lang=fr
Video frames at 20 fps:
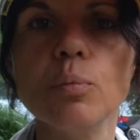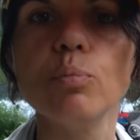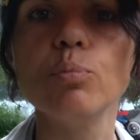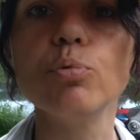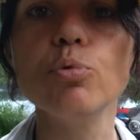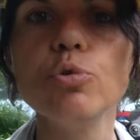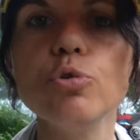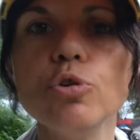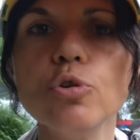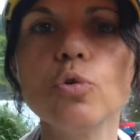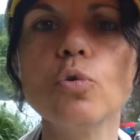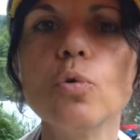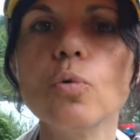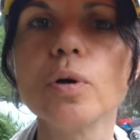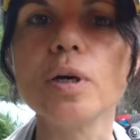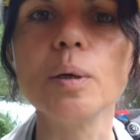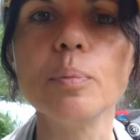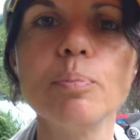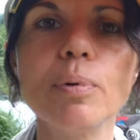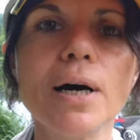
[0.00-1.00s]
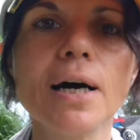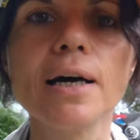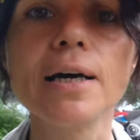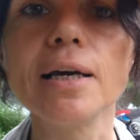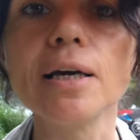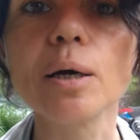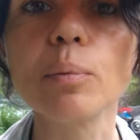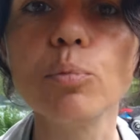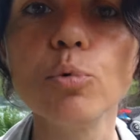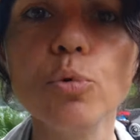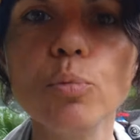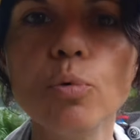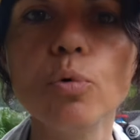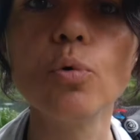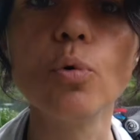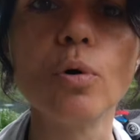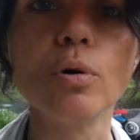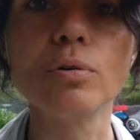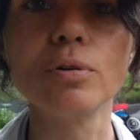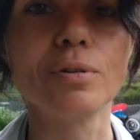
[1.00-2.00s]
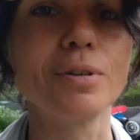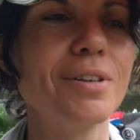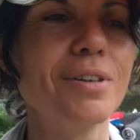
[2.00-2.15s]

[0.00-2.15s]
bouillon et pas herbemont.